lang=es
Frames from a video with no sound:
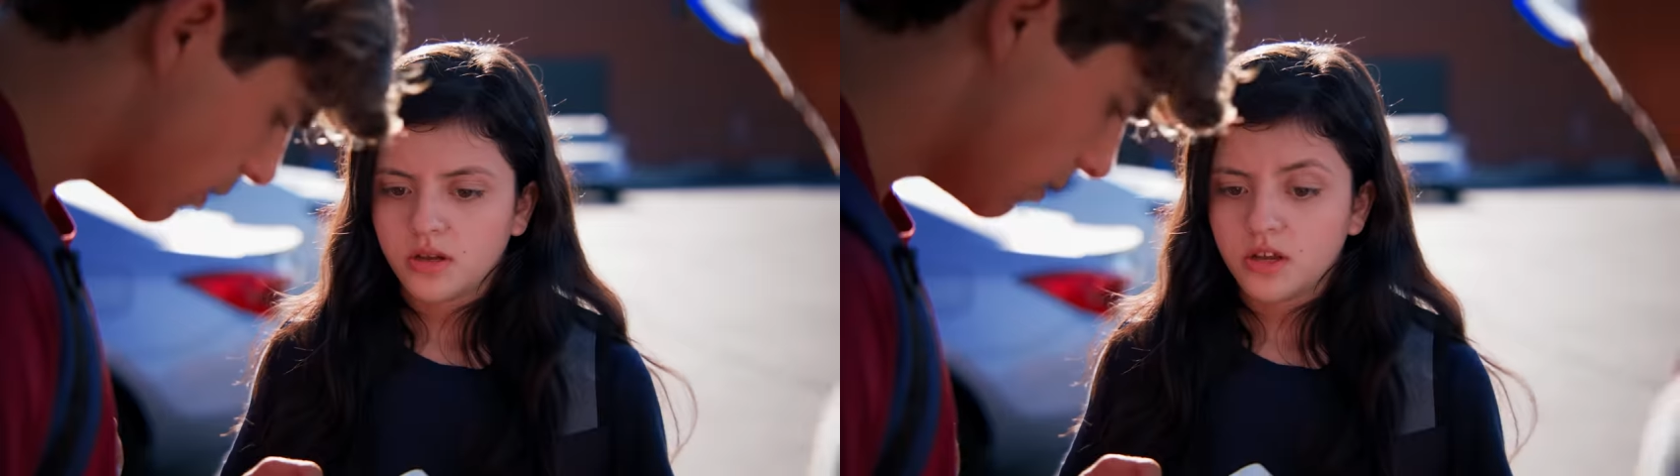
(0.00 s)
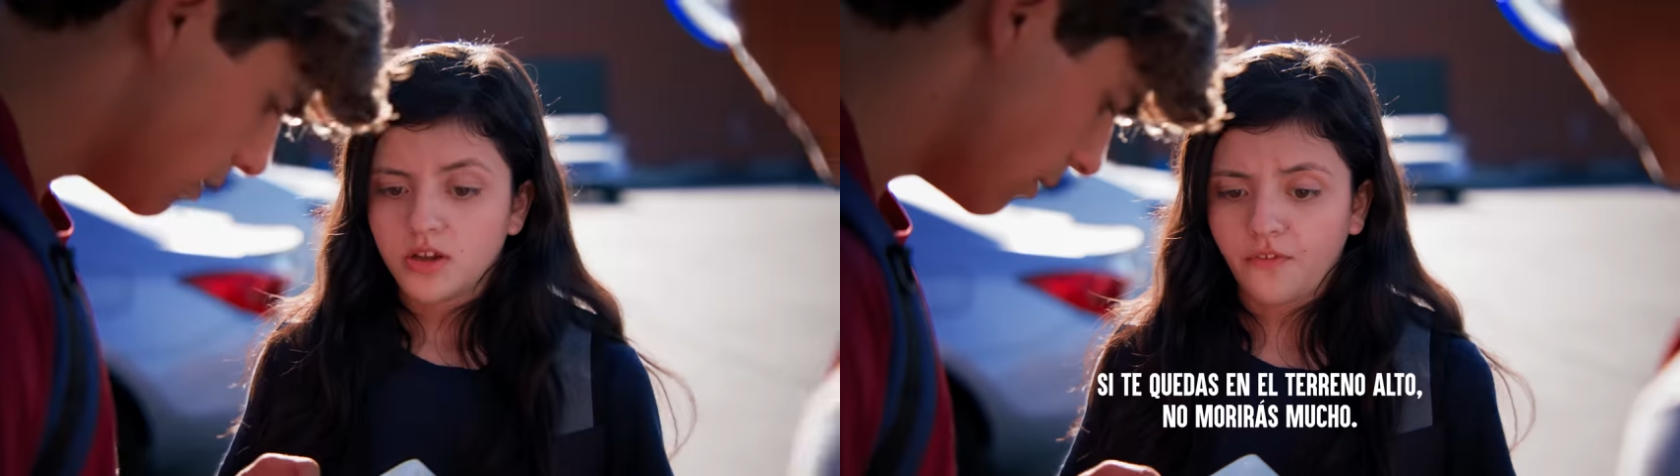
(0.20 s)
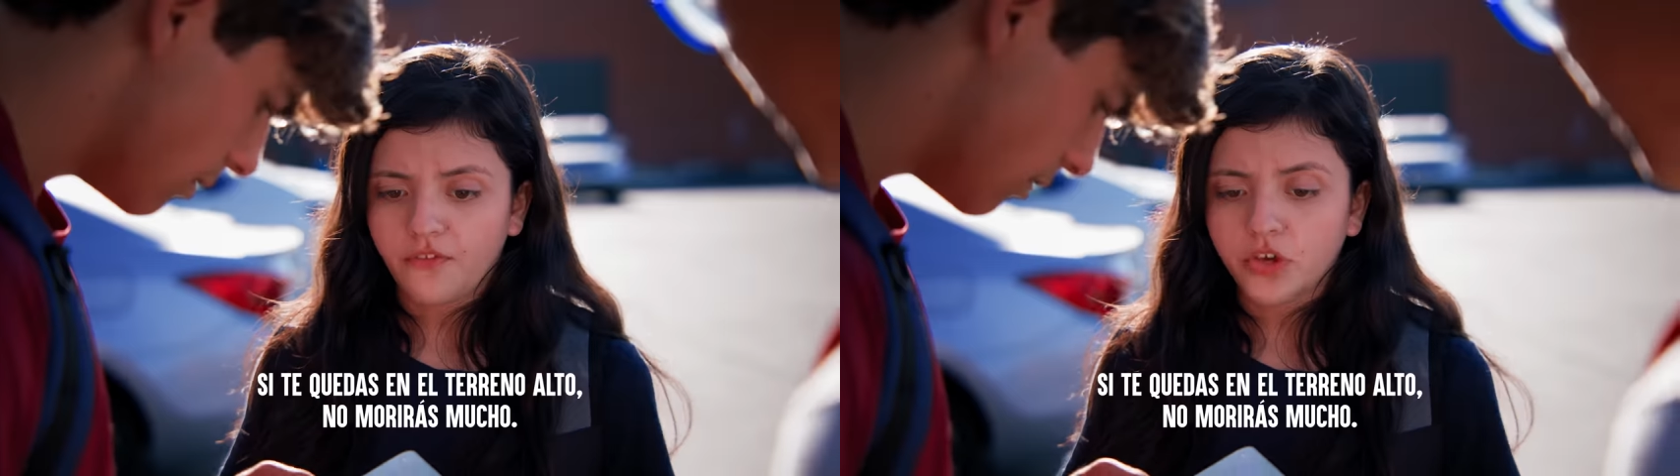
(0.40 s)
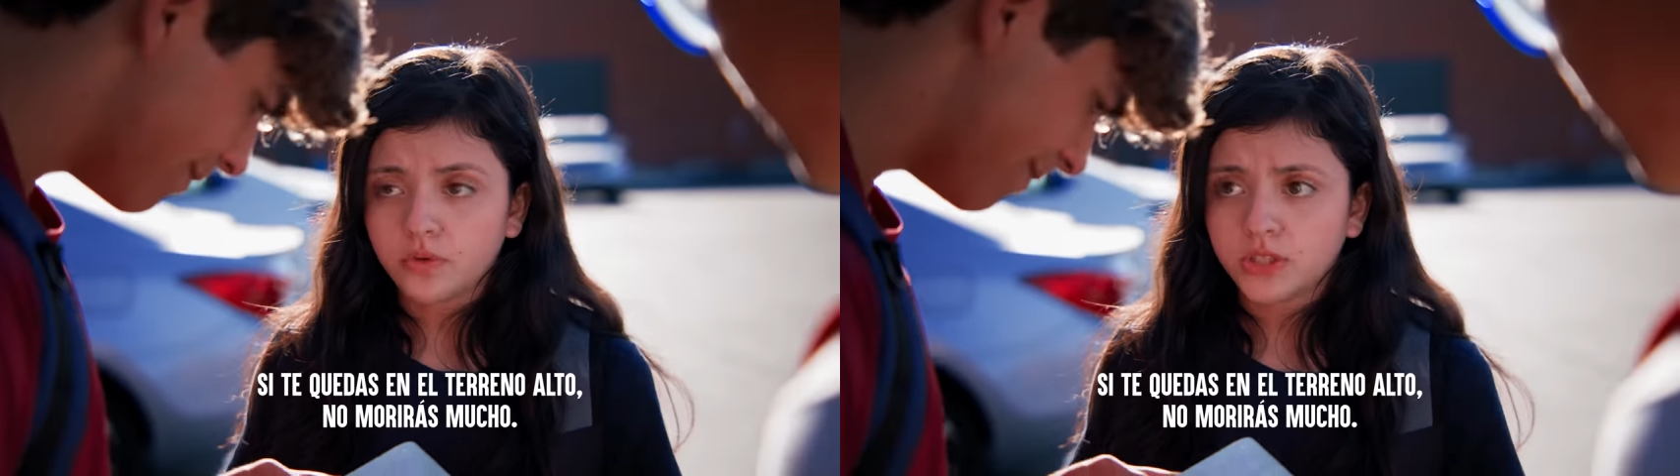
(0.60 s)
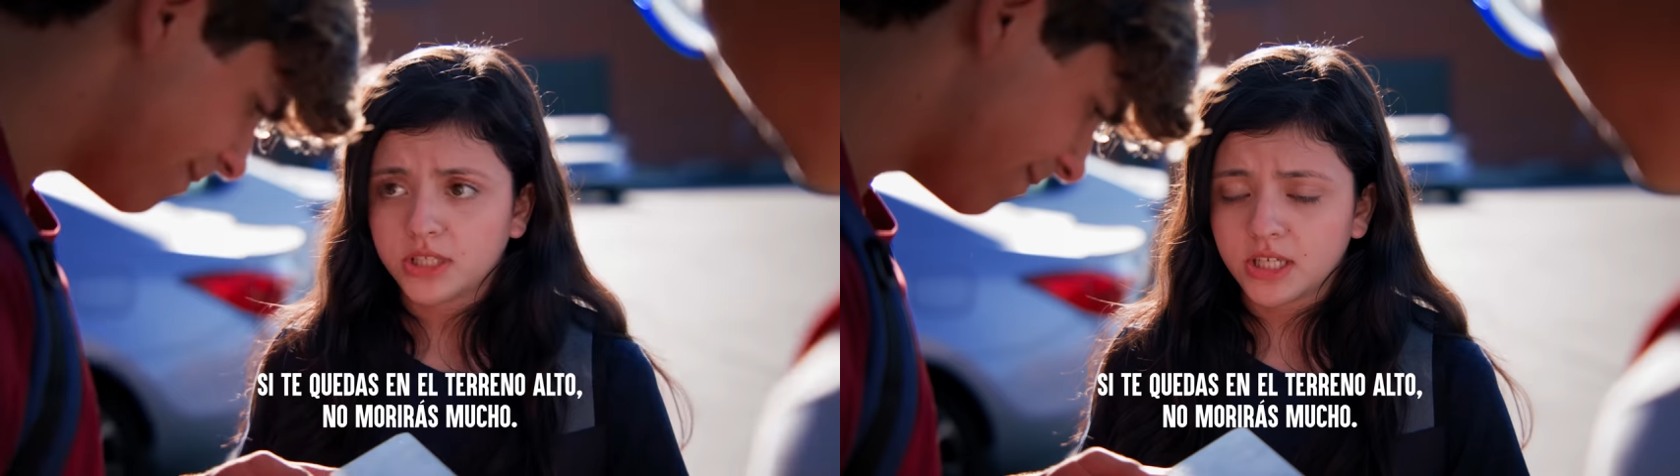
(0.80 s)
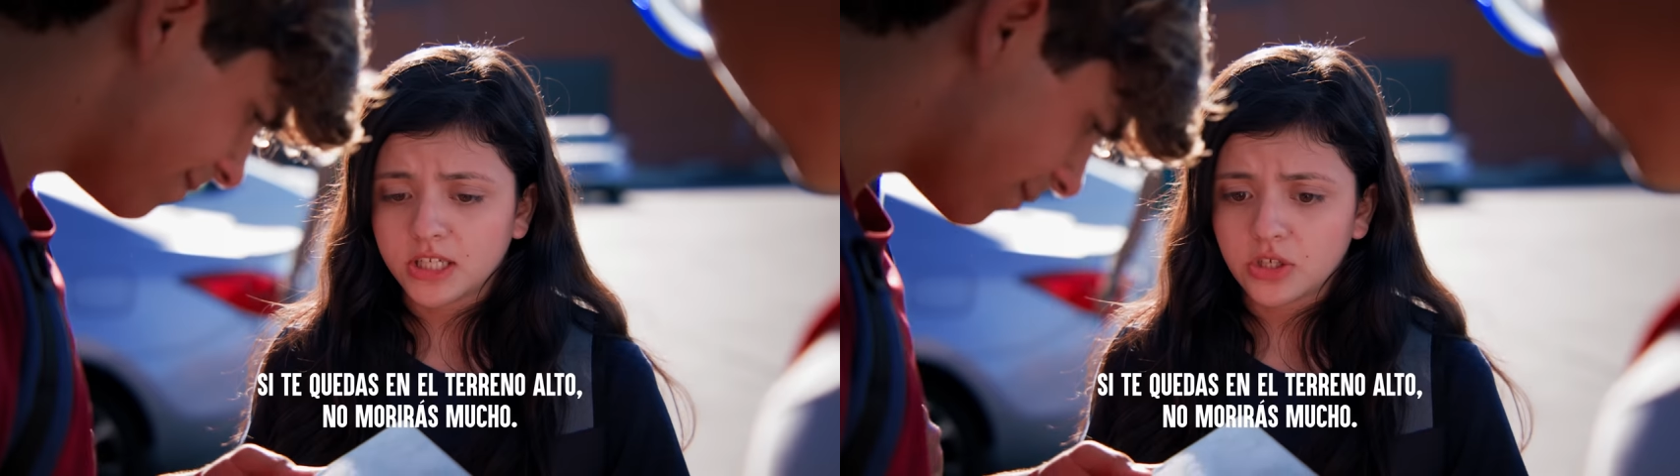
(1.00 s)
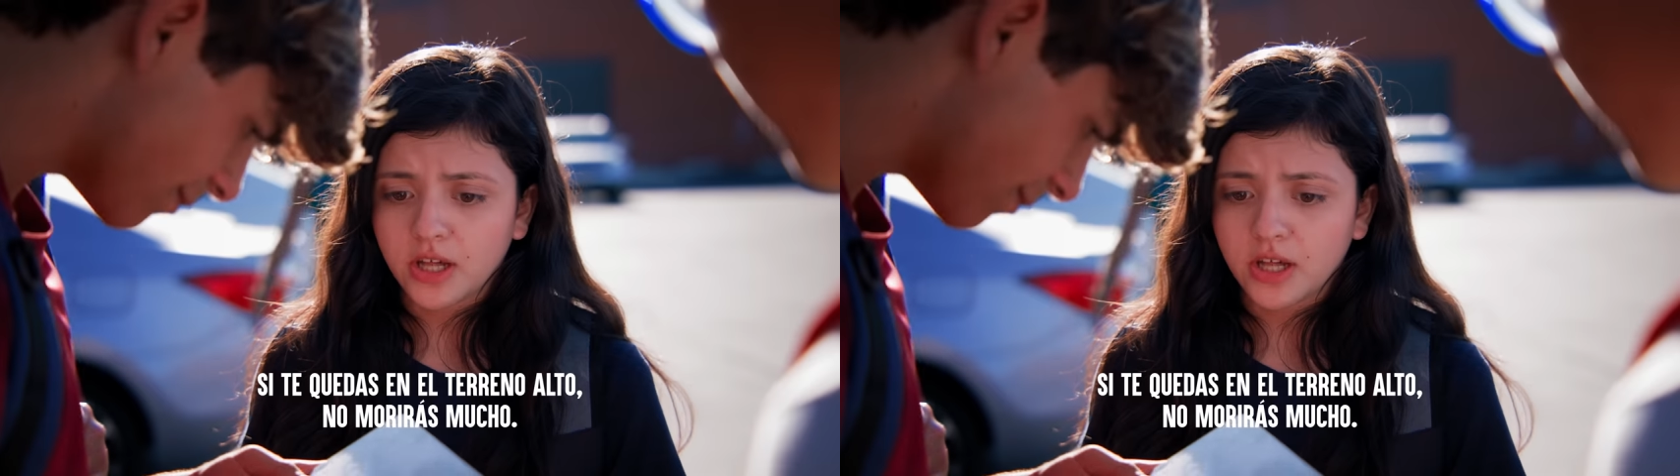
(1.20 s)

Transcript: Si te quedas en el